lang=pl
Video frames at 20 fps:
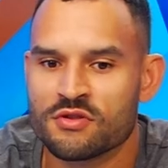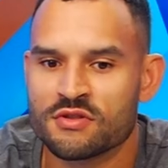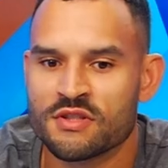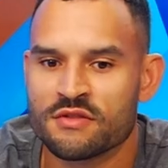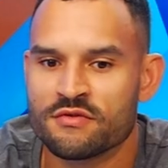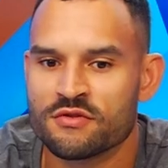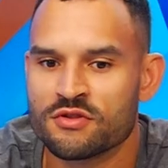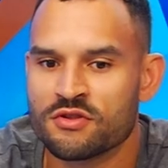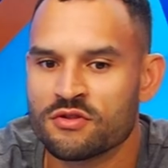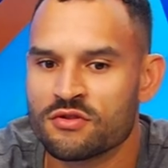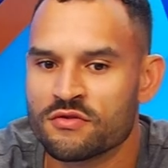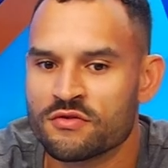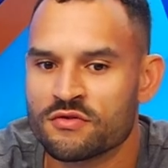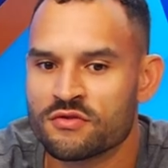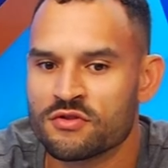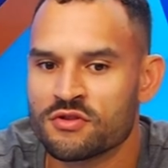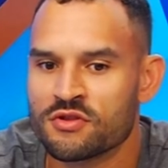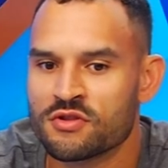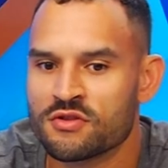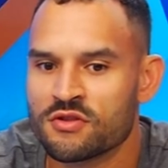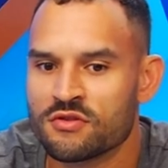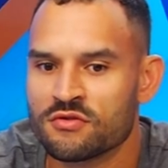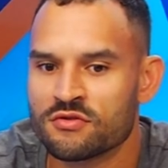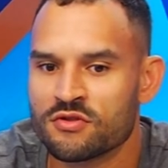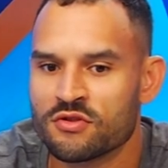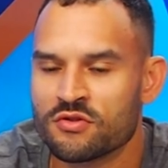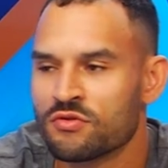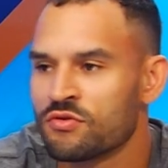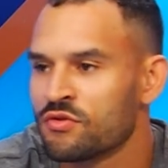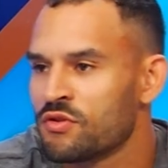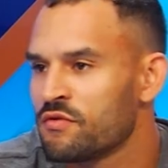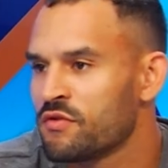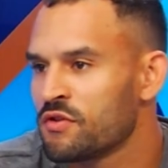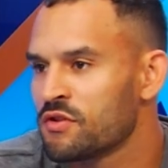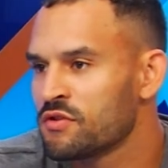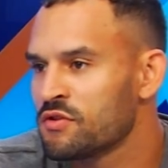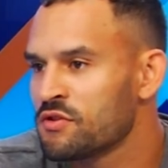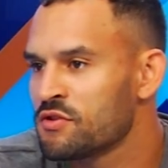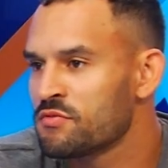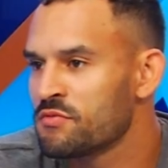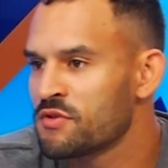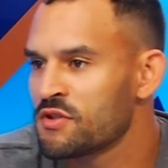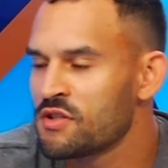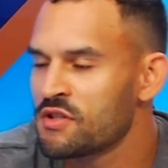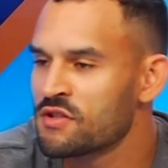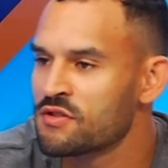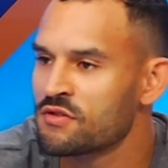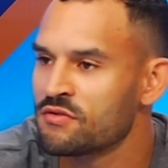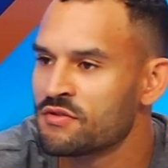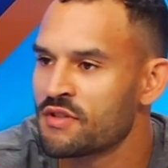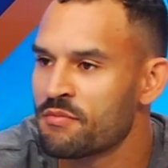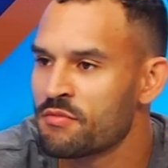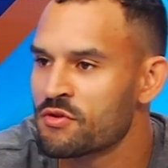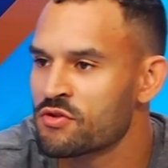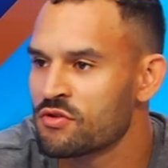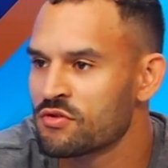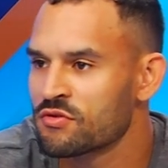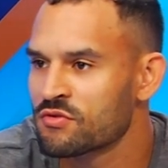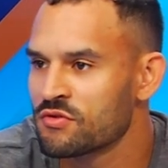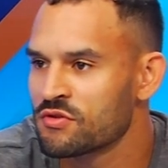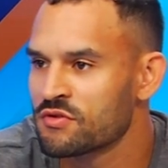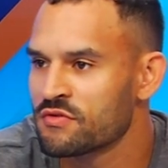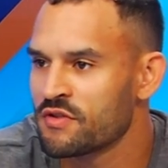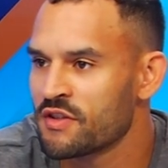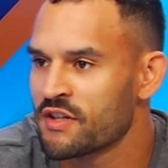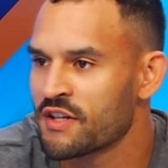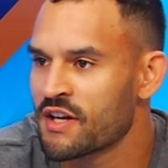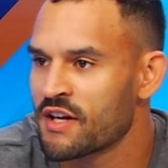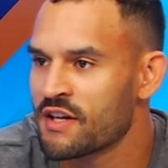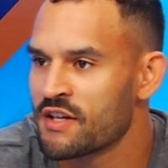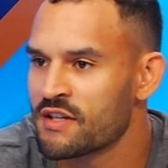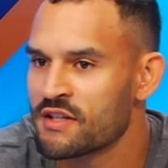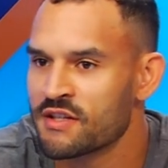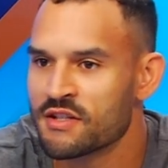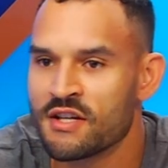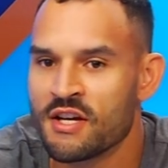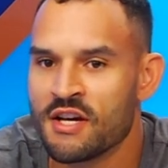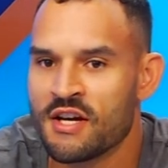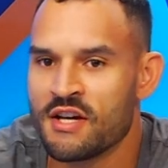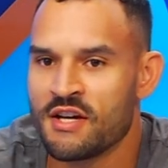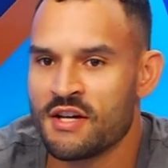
zawodników, którzy chcą coś udowodnić. Myślę, są na początku swojej kariery.